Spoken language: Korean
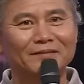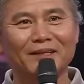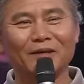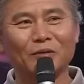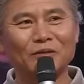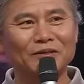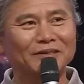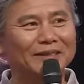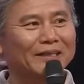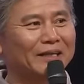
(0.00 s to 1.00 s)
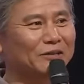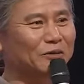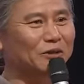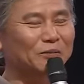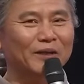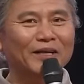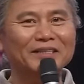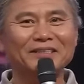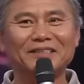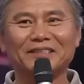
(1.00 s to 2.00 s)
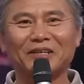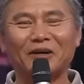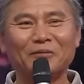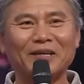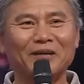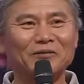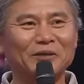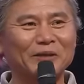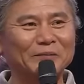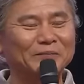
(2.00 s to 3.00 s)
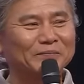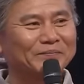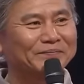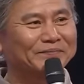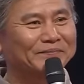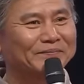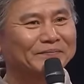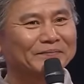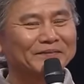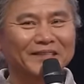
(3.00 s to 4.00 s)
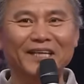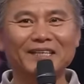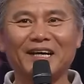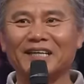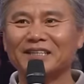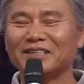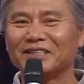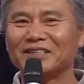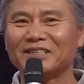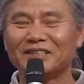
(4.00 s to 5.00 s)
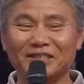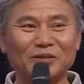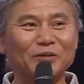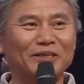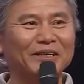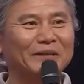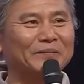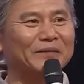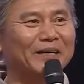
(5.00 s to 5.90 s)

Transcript: 네, 오늘 아주 특별한 경험을 했고요. 네. 제 이야기를 듣고서